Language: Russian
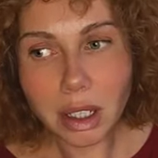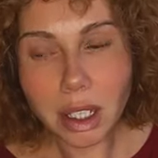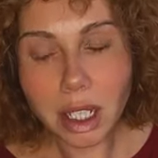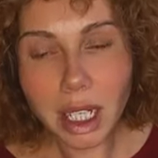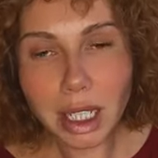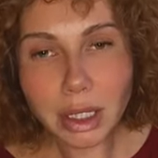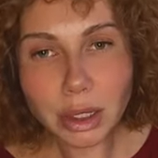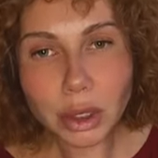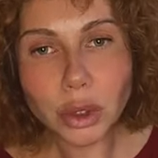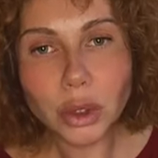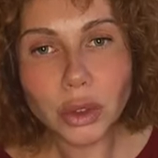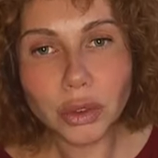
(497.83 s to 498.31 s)

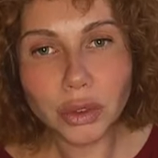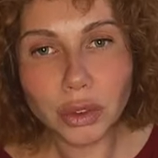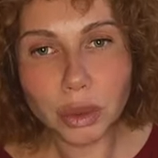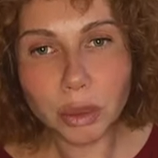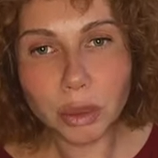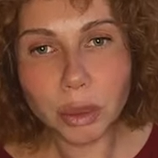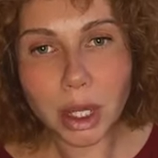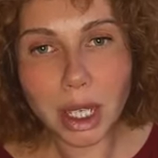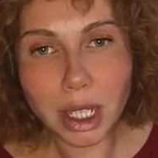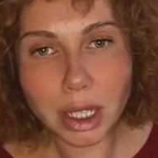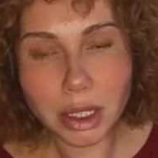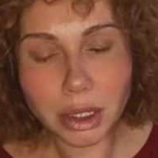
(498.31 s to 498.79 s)
разную
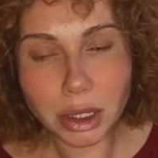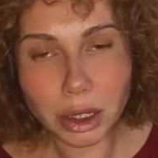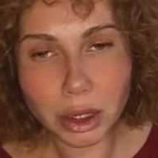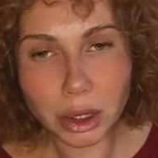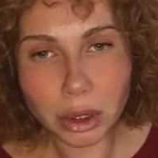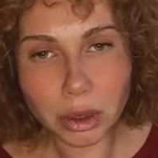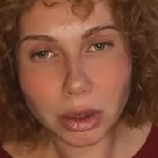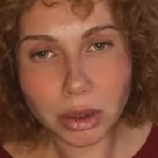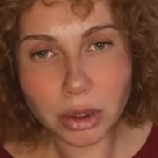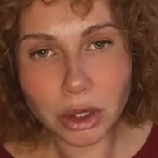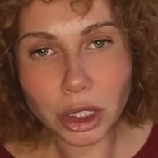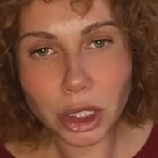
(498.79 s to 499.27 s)

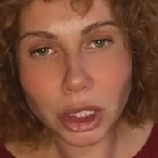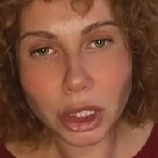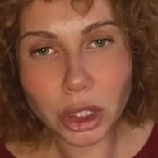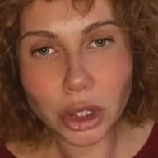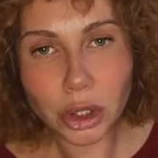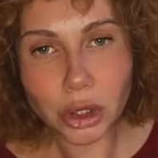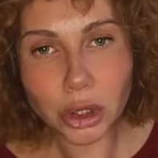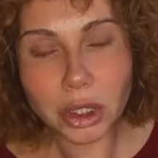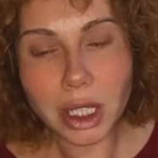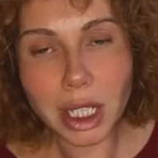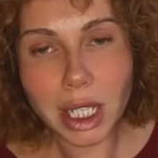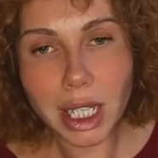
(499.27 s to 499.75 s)
вибрацию, за
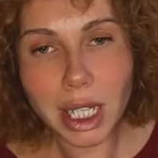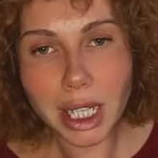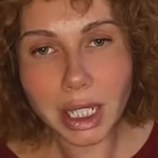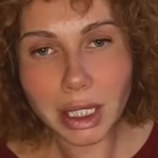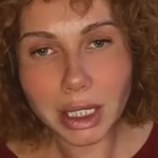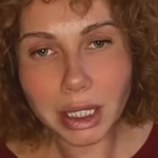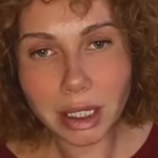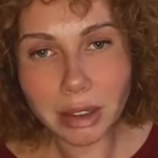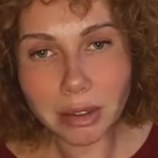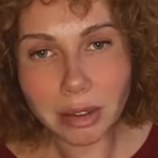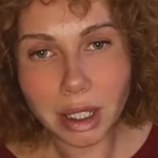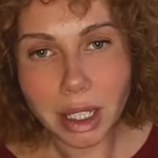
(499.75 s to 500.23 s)
счет
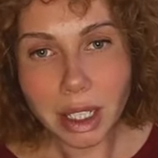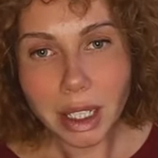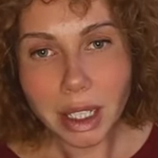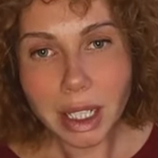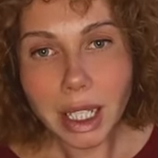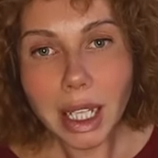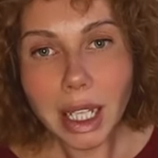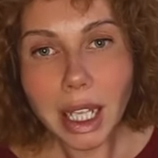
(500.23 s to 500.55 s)
этого